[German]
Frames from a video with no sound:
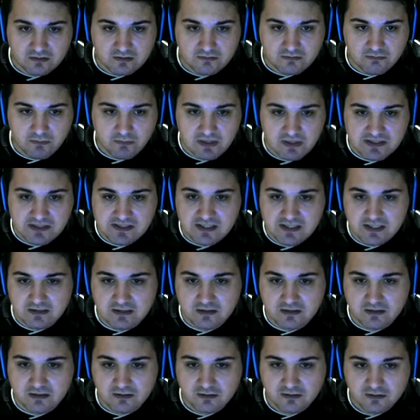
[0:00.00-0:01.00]
Man sieht.
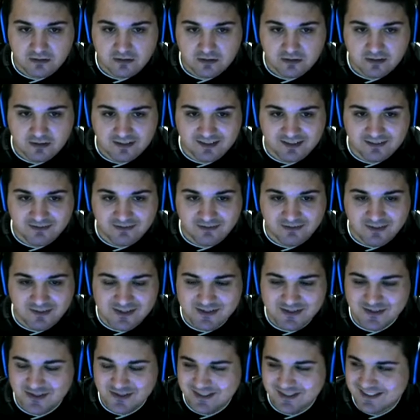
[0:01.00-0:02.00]
Was,
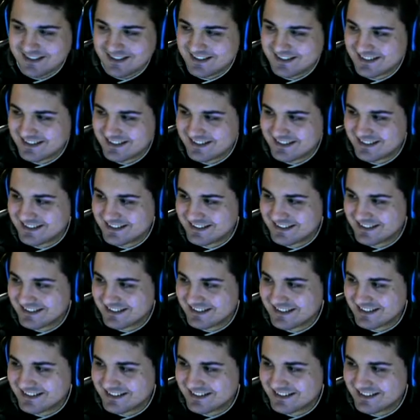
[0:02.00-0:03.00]
Curry?
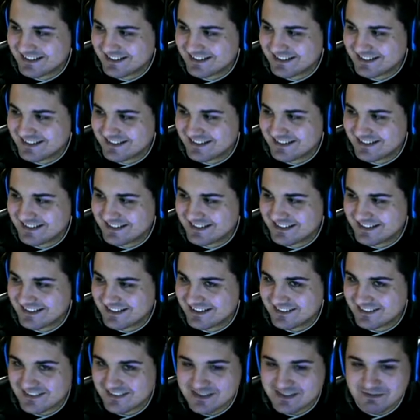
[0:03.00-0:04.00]
Hm?
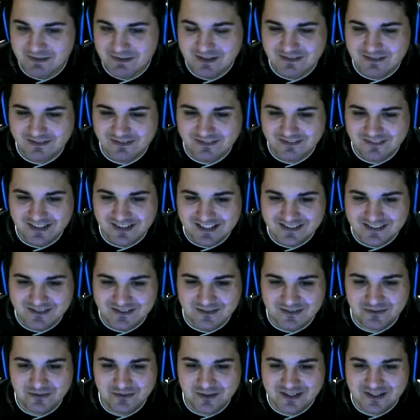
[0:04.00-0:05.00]
Was mein. Achso, du
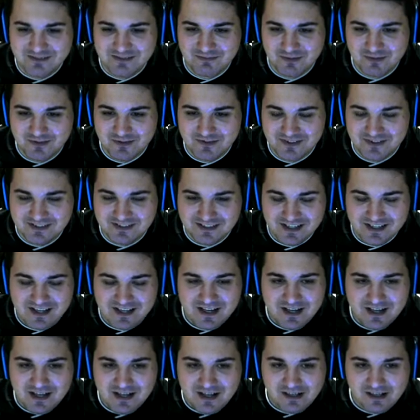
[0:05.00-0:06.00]
hast bloß was.
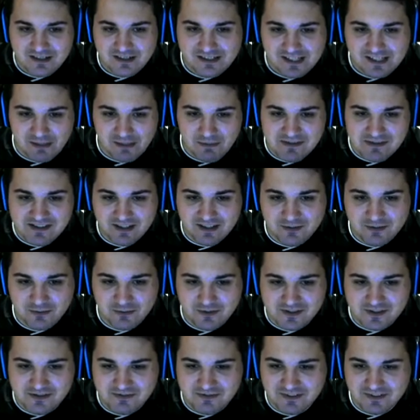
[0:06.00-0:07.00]
Ich habe jetzt gedacht, du hast
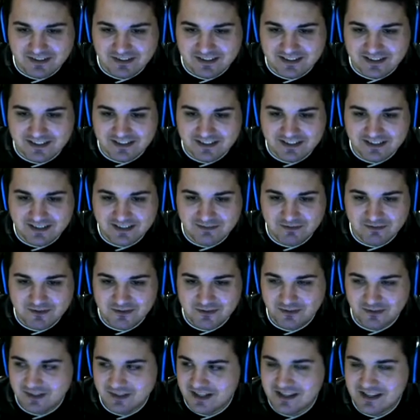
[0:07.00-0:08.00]
wieder gekichert wie so ein
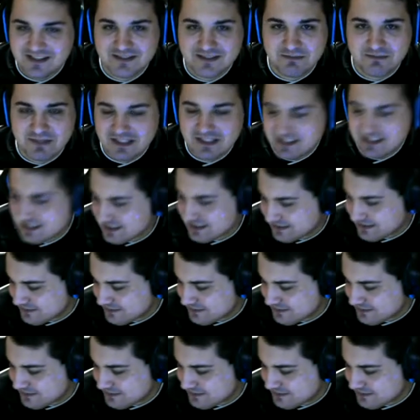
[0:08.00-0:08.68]
kleines Mädchen. Nein, ich